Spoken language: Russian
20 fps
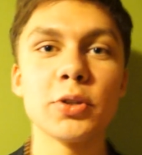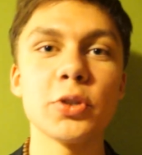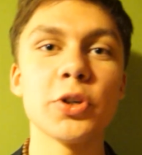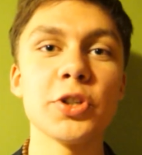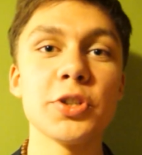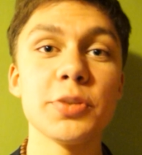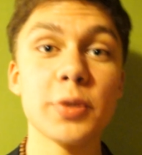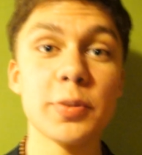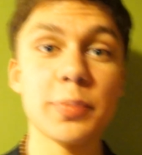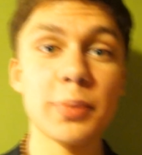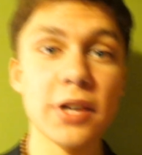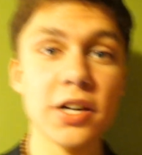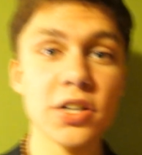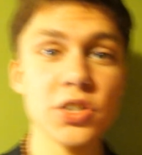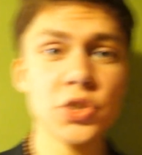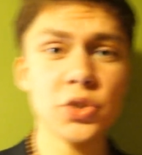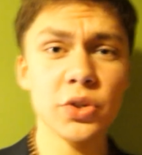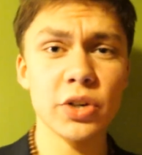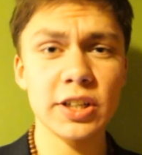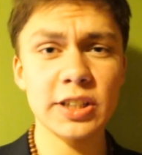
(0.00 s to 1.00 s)
Подходим к
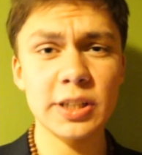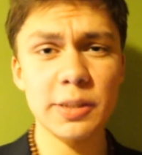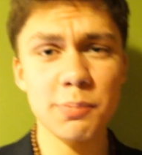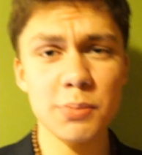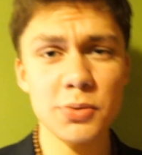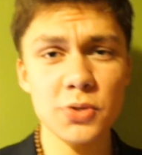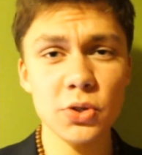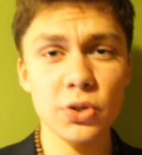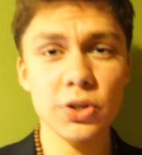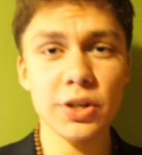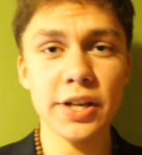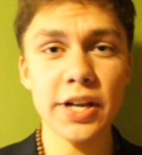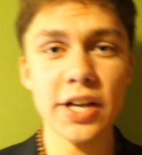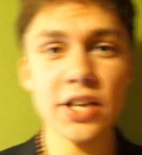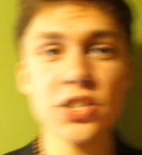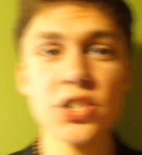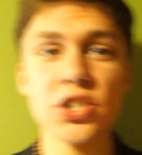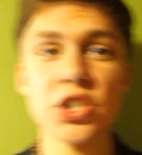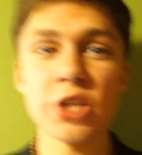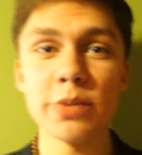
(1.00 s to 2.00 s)
пляжу, а там песок
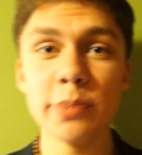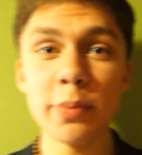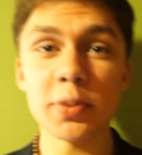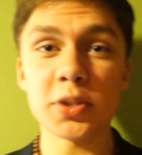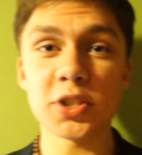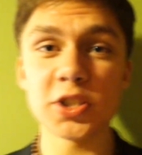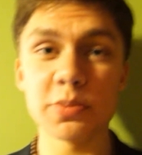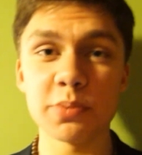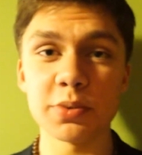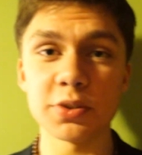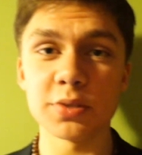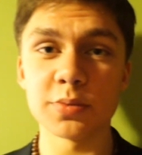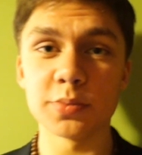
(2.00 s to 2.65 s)
горячий, и мы пошли по